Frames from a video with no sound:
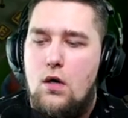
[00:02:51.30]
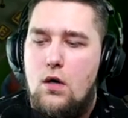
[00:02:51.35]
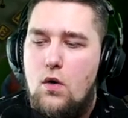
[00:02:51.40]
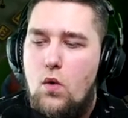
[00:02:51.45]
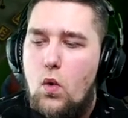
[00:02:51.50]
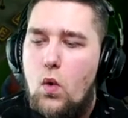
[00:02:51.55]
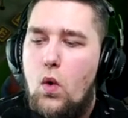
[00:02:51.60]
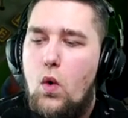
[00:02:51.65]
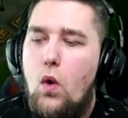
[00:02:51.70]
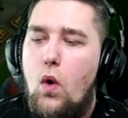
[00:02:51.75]

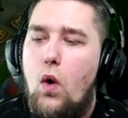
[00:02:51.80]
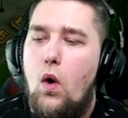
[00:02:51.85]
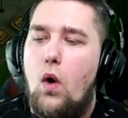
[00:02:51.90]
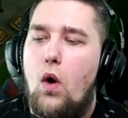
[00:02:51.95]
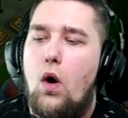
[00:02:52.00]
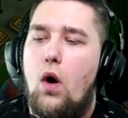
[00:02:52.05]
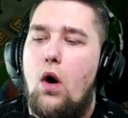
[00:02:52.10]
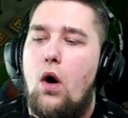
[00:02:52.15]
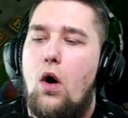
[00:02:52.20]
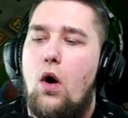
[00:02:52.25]

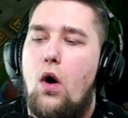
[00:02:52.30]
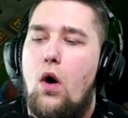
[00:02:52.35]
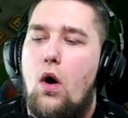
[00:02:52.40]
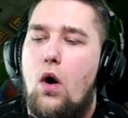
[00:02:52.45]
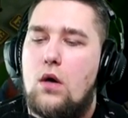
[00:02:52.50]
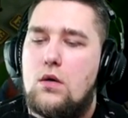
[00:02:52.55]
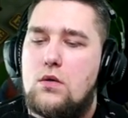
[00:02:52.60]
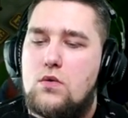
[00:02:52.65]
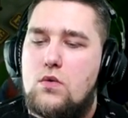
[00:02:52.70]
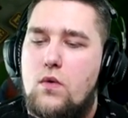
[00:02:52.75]

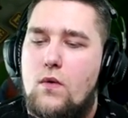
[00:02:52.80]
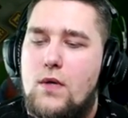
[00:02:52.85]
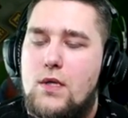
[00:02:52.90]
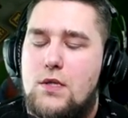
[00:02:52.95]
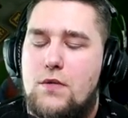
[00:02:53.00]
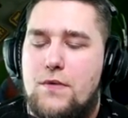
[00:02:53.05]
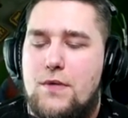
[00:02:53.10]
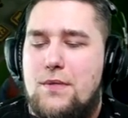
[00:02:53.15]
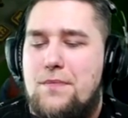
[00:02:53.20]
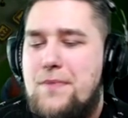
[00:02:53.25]

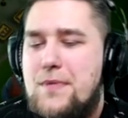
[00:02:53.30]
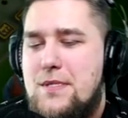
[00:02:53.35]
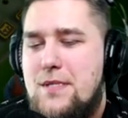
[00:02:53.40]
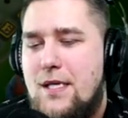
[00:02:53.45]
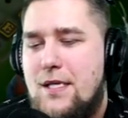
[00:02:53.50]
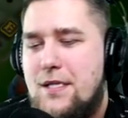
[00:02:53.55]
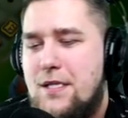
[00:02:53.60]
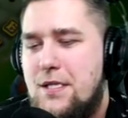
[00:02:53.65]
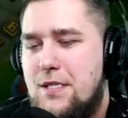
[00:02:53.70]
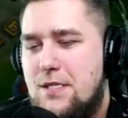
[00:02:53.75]
-й.
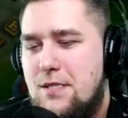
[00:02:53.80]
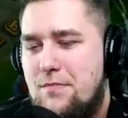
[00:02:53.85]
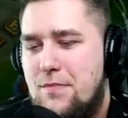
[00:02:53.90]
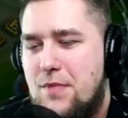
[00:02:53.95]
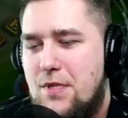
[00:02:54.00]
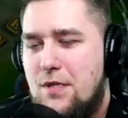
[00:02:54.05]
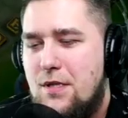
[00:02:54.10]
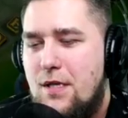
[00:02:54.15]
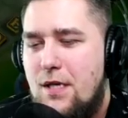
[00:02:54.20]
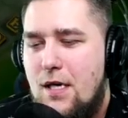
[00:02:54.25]
Посмотрите,
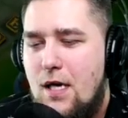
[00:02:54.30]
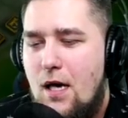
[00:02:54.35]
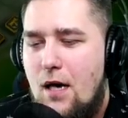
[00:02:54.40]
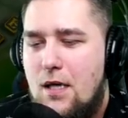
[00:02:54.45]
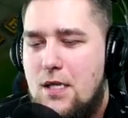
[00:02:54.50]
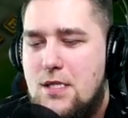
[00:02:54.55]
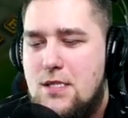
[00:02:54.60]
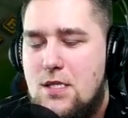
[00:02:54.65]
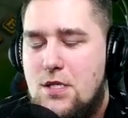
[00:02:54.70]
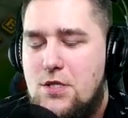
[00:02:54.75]
мне...
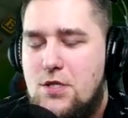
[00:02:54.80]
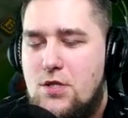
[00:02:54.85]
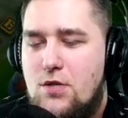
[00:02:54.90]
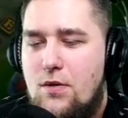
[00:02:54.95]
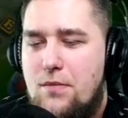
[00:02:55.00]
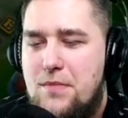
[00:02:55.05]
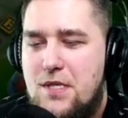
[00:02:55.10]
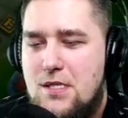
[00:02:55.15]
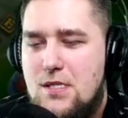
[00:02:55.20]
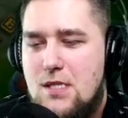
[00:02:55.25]
Что
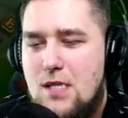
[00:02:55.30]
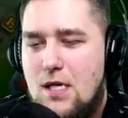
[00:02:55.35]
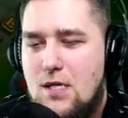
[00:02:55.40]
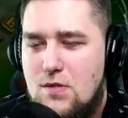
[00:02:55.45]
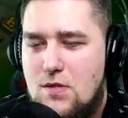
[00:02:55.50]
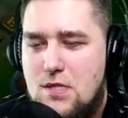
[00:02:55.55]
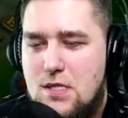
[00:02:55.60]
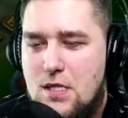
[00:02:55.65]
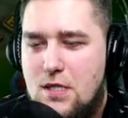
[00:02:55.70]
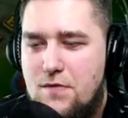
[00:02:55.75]
мне
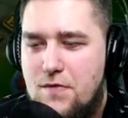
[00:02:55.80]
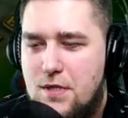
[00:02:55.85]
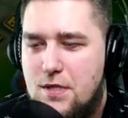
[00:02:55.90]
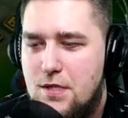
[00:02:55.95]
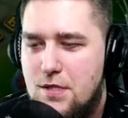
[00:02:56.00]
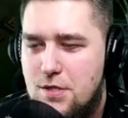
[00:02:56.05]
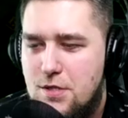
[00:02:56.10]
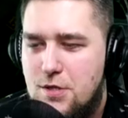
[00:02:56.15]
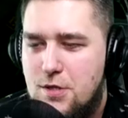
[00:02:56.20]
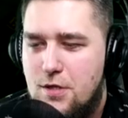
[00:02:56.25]
сразу за
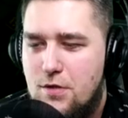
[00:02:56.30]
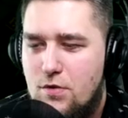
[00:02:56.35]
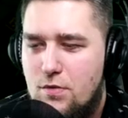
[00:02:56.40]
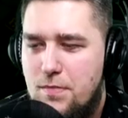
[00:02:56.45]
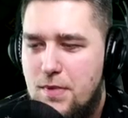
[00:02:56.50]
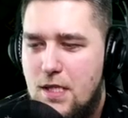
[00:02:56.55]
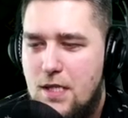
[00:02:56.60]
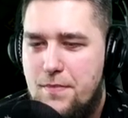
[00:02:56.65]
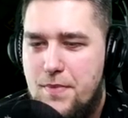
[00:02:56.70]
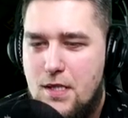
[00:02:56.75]
2000
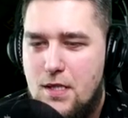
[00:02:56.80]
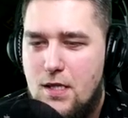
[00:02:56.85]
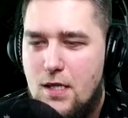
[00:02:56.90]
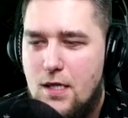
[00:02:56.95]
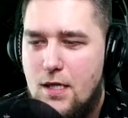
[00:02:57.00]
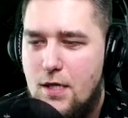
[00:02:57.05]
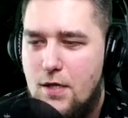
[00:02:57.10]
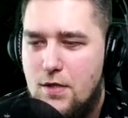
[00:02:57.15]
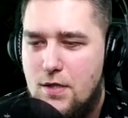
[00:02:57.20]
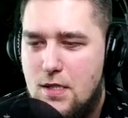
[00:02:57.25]
рублей
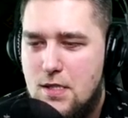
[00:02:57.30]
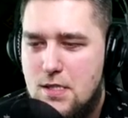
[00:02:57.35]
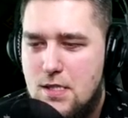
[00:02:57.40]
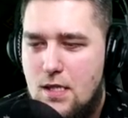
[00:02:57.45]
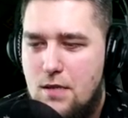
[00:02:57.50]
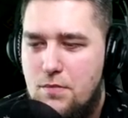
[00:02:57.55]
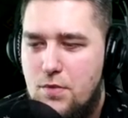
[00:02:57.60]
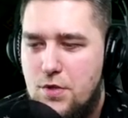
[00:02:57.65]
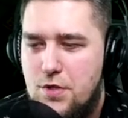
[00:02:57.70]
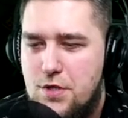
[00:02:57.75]
предлагают
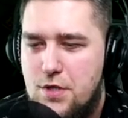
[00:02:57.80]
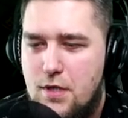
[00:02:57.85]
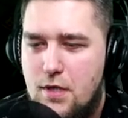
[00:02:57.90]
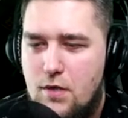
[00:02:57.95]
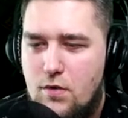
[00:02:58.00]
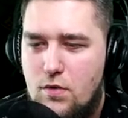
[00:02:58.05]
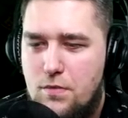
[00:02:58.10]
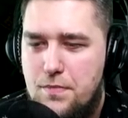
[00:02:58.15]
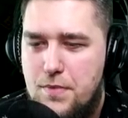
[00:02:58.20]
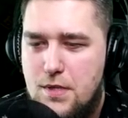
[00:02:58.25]
разработчики
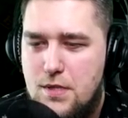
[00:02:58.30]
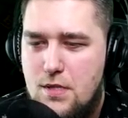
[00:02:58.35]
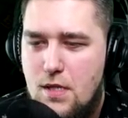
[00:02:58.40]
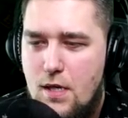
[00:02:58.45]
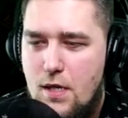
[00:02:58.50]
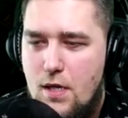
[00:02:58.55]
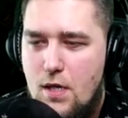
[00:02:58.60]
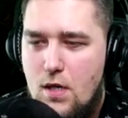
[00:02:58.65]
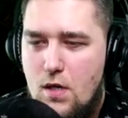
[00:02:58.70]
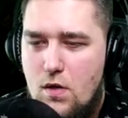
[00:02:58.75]
купить?
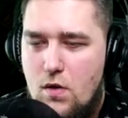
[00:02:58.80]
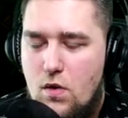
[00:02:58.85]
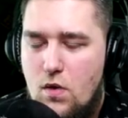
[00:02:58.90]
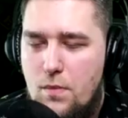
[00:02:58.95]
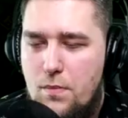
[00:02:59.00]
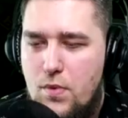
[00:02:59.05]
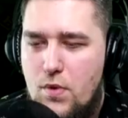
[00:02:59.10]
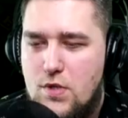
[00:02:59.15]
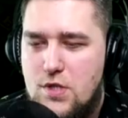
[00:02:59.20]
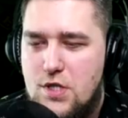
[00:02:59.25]
О
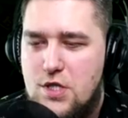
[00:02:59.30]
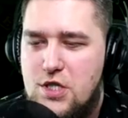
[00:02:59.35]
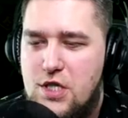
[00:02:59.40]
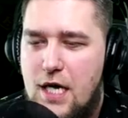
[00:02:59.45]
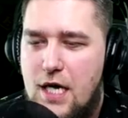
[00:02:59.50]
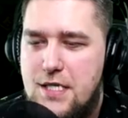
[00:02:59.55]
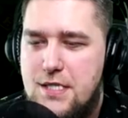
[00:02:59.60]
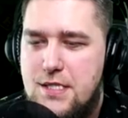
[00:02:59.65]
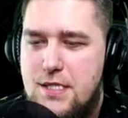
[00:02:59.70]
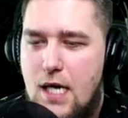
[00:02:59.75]

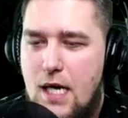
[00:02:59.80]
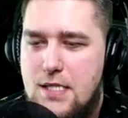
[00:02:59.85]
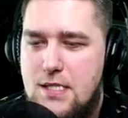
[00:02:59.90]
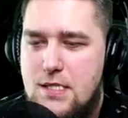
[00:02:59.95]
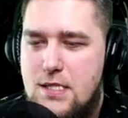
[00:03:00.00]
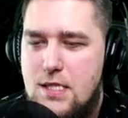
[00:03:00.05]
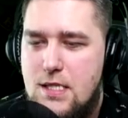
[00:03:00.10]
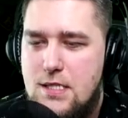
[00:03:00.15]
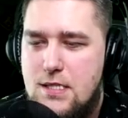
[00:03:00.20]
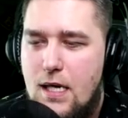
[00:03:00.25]
божечка, а, а
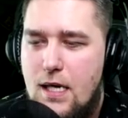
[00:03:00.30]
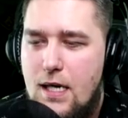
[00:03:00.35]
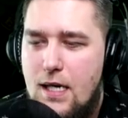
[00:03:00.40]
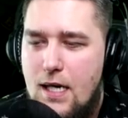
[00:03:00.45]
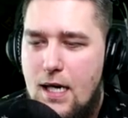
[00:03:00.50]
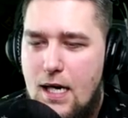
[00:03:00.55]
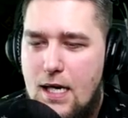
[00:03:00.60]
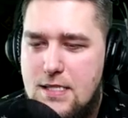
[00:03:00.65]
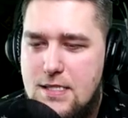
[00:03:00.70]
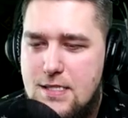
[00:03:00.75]
здесь...
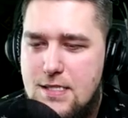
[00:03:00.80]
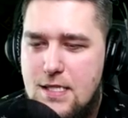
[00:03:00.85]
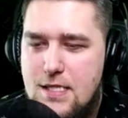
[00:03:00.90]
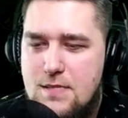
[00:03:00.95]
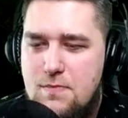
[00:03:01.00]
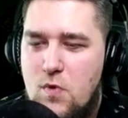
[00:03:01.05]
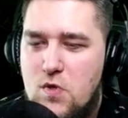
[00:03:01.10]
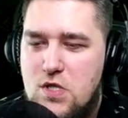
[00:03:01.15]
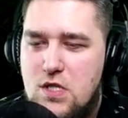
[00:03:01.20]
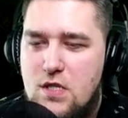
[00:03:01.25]
А
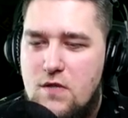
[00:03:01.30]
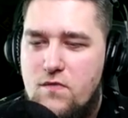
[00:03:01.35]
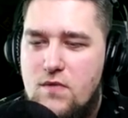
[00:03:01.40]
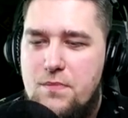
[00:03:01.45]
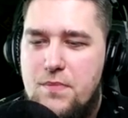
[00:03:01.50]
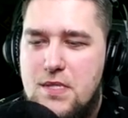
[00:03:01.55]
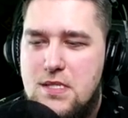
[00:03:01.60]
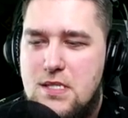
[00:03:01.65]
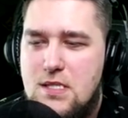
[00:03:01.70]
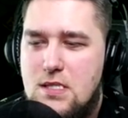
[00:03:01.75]
здесь может
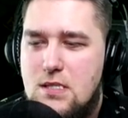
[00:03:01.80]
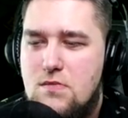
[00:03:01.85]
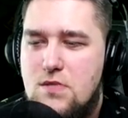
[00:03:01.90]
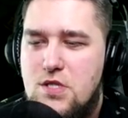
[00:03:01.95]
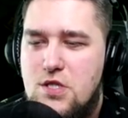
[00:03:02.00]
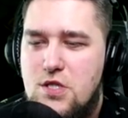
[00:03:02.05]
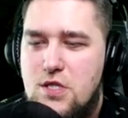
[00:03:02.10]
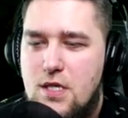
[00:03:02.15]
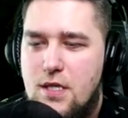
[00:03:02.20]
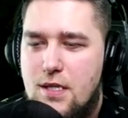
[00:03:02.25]
выпасть
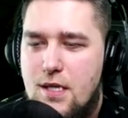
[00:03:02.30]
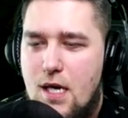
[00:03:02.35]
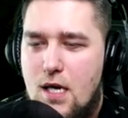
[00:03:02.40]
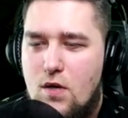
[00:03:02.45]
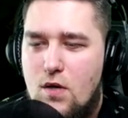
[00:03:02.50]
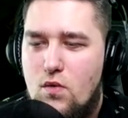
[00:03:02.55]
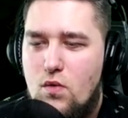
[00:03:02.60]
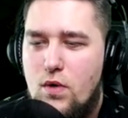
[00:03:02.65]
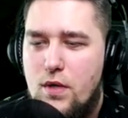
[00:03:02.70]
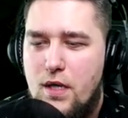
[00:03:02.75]
священный
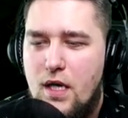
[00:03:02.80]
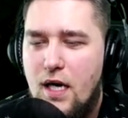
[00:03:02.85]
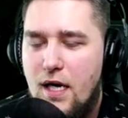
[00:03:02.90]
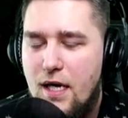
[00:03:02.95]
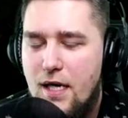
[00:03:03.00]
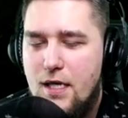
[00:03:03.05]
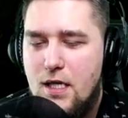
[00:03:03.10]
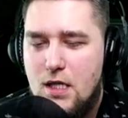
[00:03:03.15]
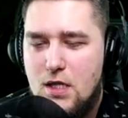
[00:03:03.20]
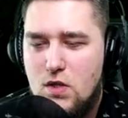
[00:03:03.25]
огонь
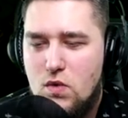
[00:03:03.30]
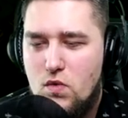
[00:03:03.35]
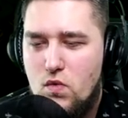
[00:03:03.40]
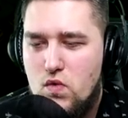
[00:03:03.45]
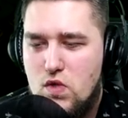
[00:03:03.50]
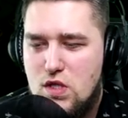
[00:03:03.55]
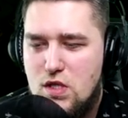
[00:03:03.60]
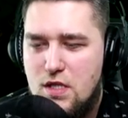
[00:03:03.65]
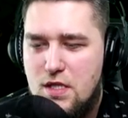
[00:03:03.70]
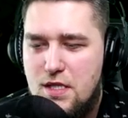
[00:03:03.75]
нужно